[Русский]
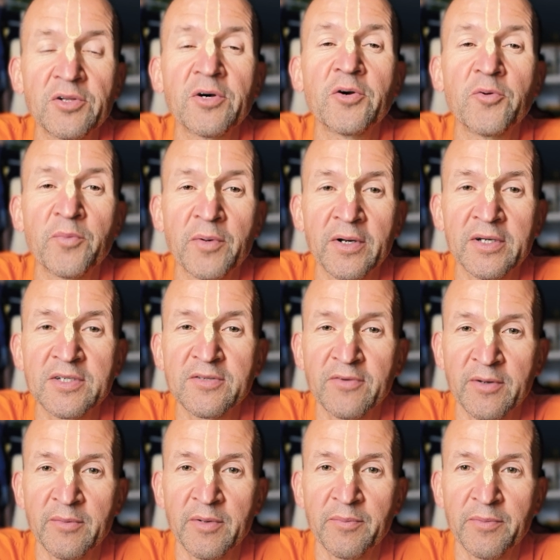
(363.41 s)
Гупа
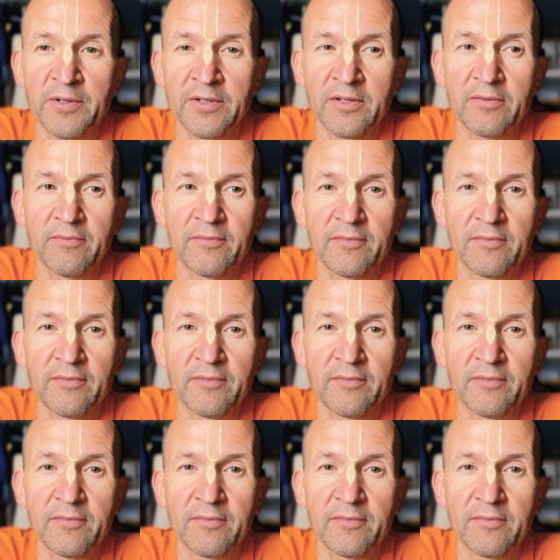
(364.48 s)
Госвами Патр,